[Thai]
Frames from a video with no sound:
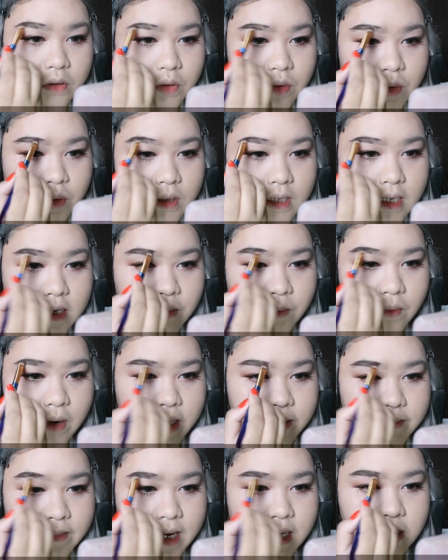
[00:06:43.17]
โครงแล้วไว
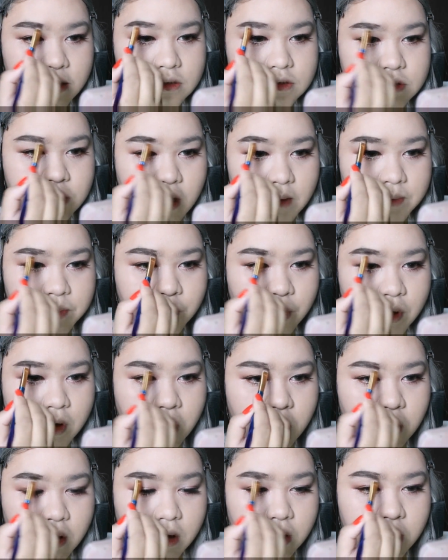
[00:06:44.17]
มากคือชอบตัว
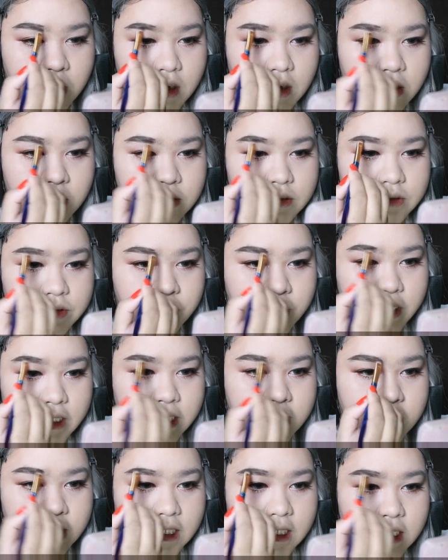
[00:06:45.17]
ของ
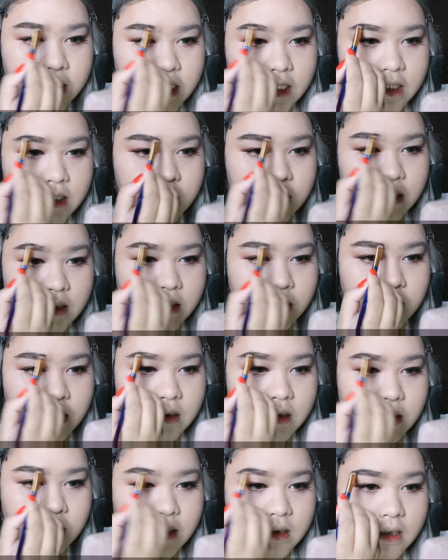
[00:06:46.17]
3D
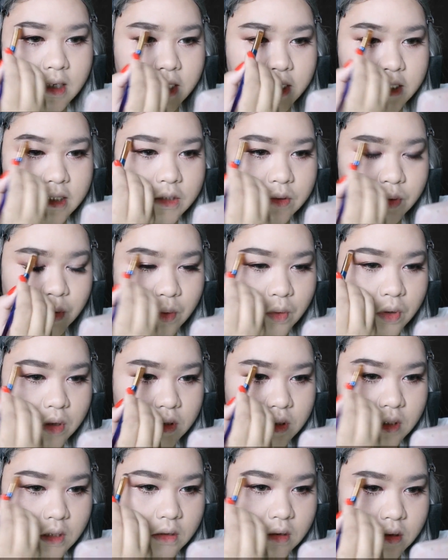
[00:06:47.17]
ไอทัว
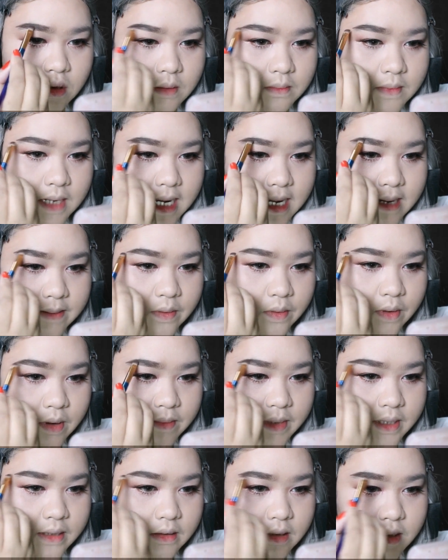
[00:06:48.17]
เธอมากเพราะว่า
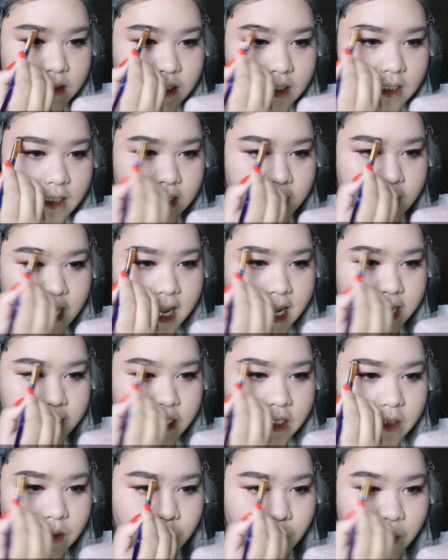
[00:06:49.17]
มันเขียนง่าย
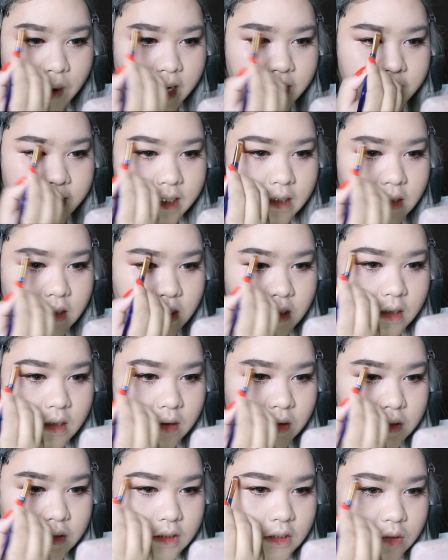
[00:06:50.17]
เขียนไว
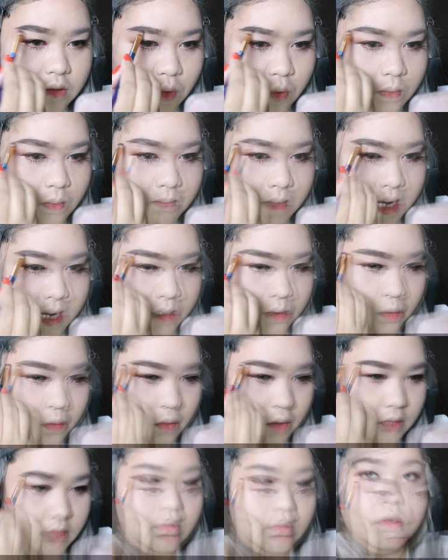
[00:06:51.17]
แล้วก็ติดทนมาก
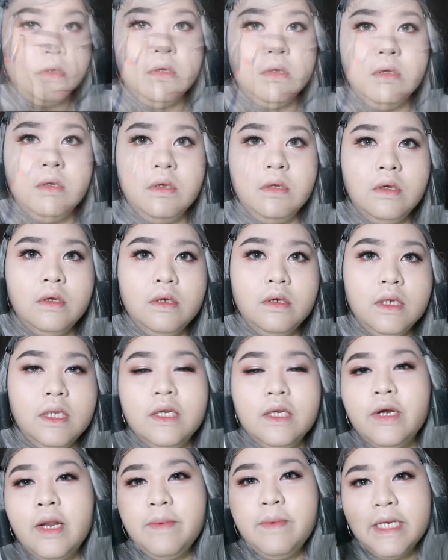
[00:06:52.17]
ด้วยนี่
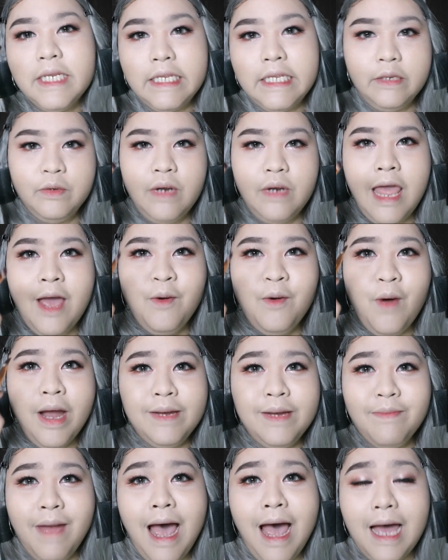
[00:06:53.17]
เราได้เป็นคิ้วแล้วไว
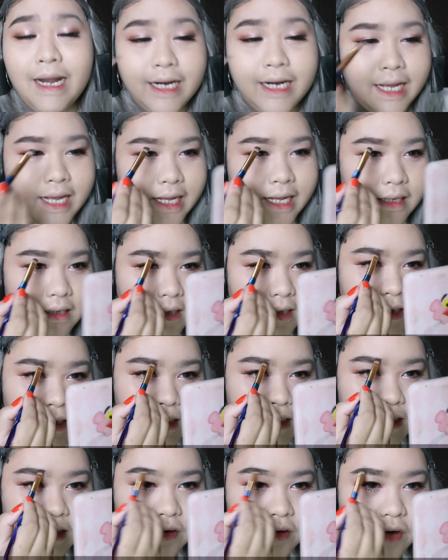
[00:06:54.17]
มากนะคะ
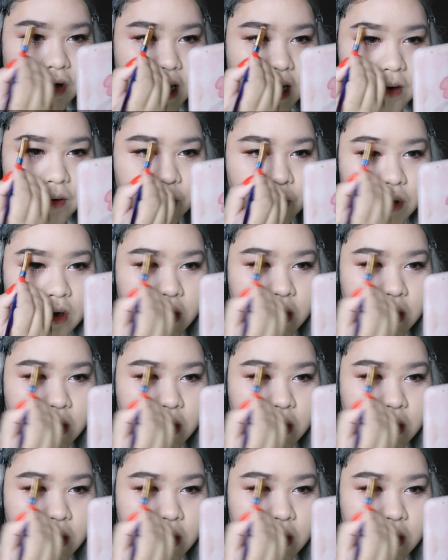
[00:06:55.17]
แล้วก็เอา